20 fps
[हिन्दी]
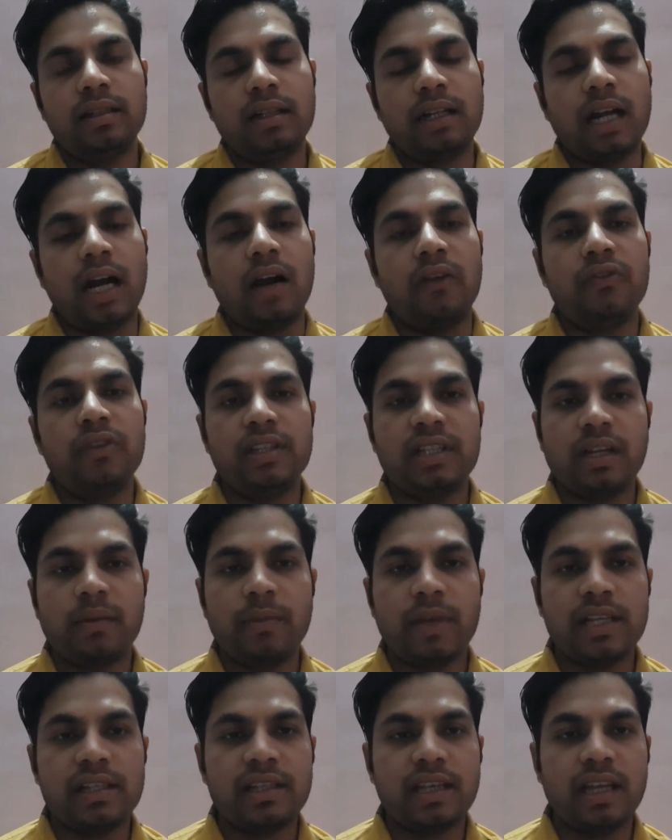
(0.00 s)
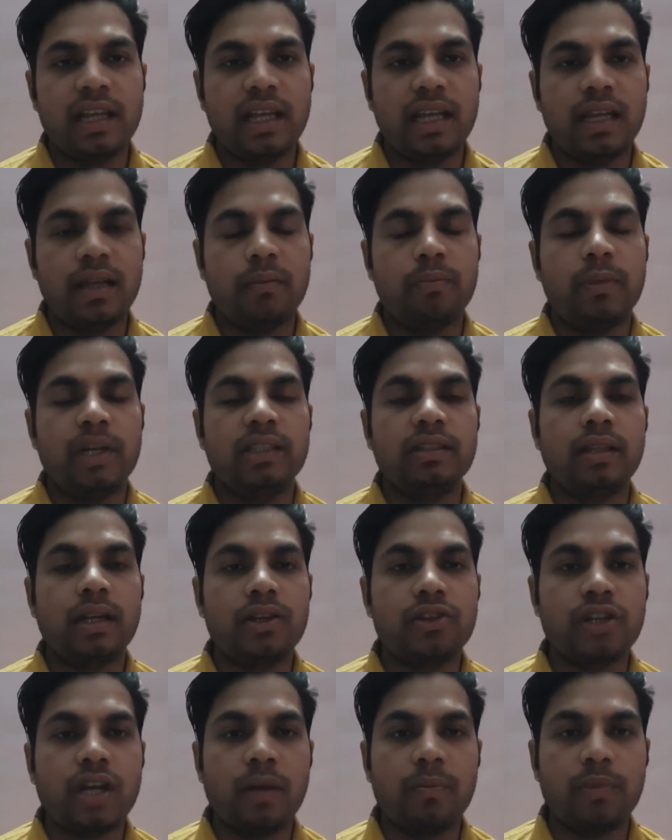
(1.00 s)
काफ़ी समय से
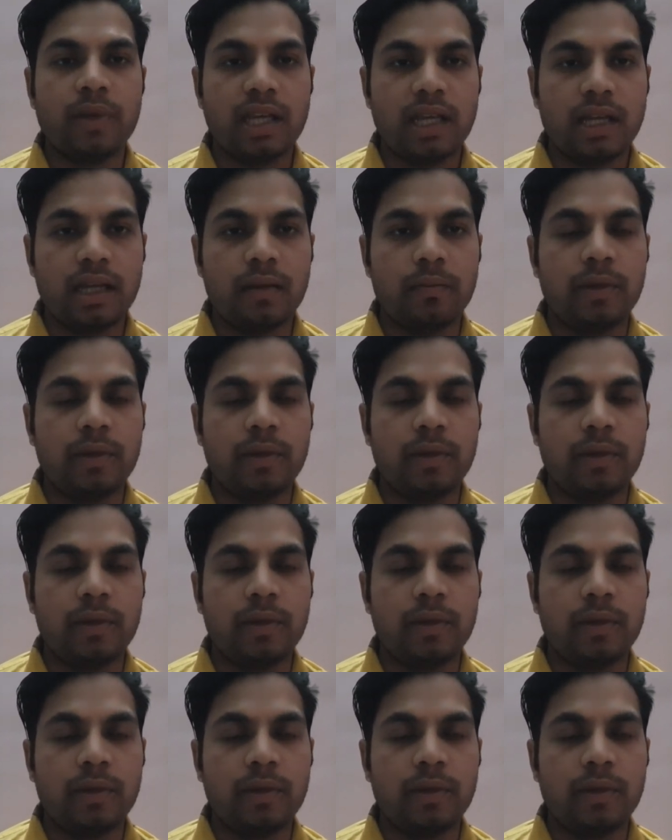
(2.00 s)
मंत्र जाप की